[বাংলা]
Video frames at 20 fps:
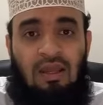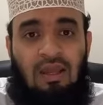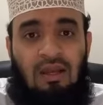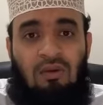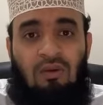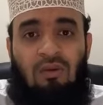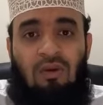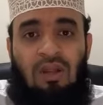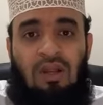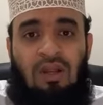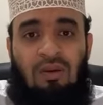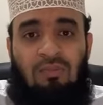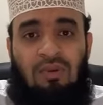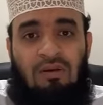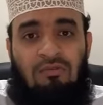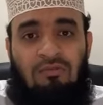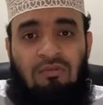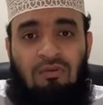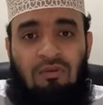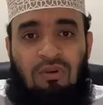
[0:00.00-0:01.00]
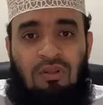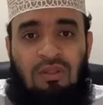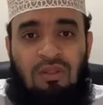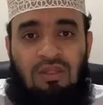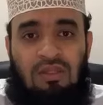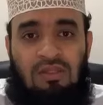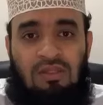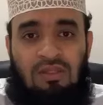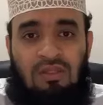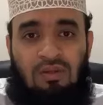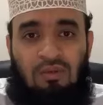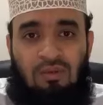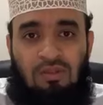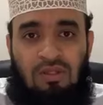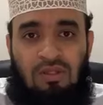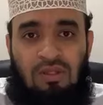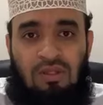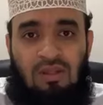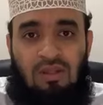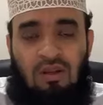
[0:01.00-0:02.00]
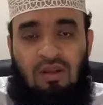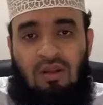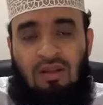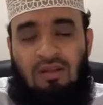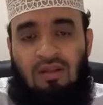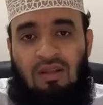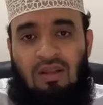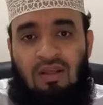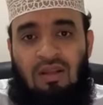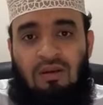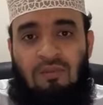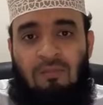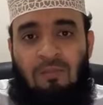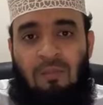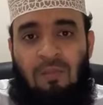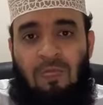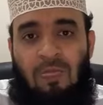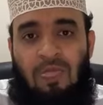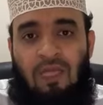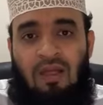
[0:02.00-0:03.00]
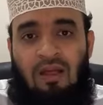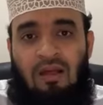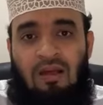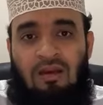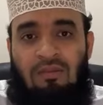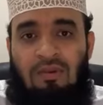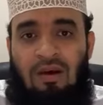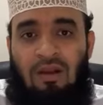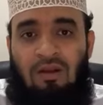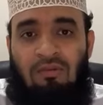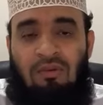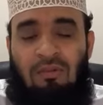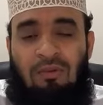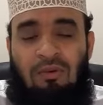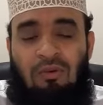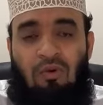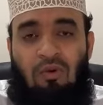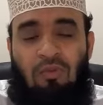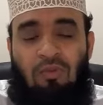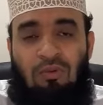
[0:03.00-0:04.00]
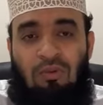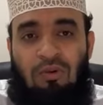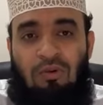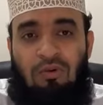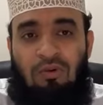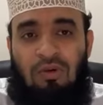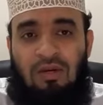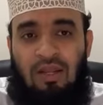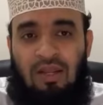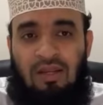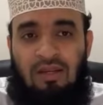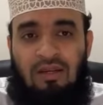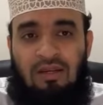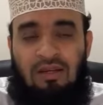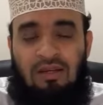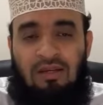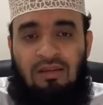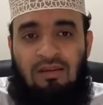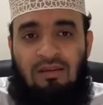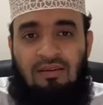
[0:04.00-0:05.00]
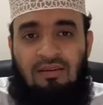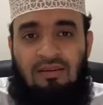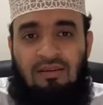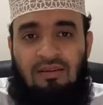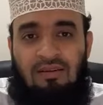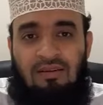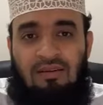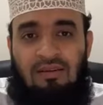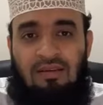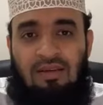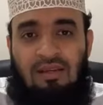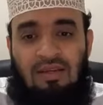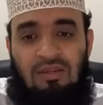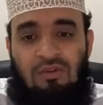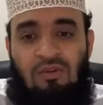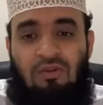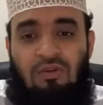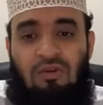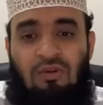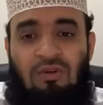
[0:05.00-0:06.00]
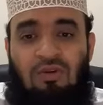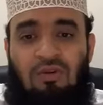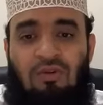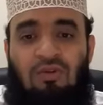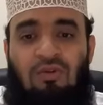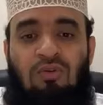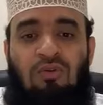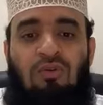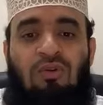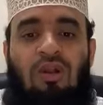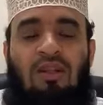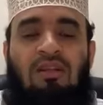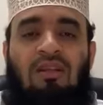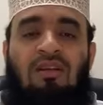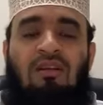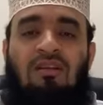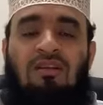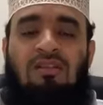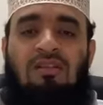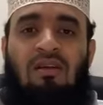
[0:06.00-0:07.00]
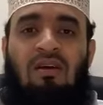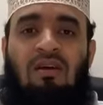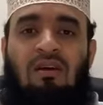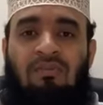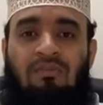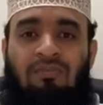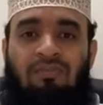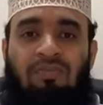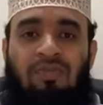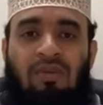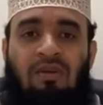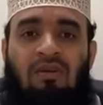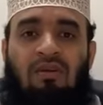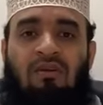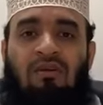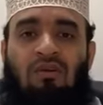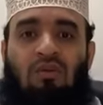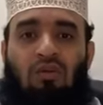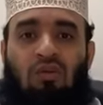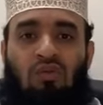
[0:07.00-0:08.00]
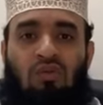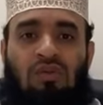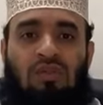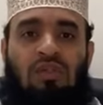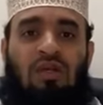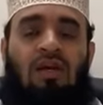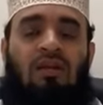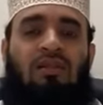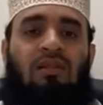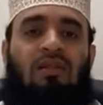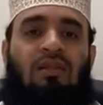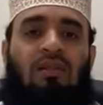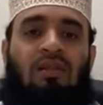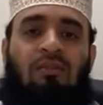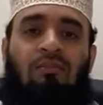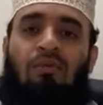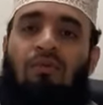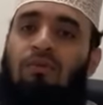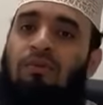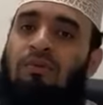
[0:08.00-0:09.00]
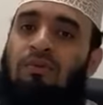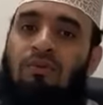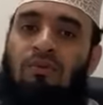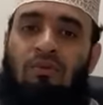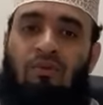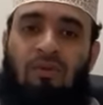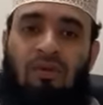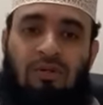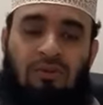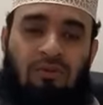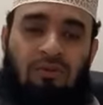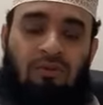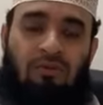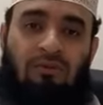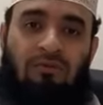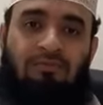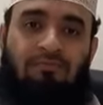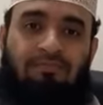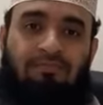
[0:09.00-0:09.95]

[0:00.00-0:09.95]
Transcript: এগুলো আল্লাহ মাফ করে দিয়ে যাতে রোজাটাকে আল্লাহ তালা ভালোভাবে কবুল করে নেন এজন্য তোহরাতানলি সায়েম রোজাদারদেরকে পবিত্র করবার জন্য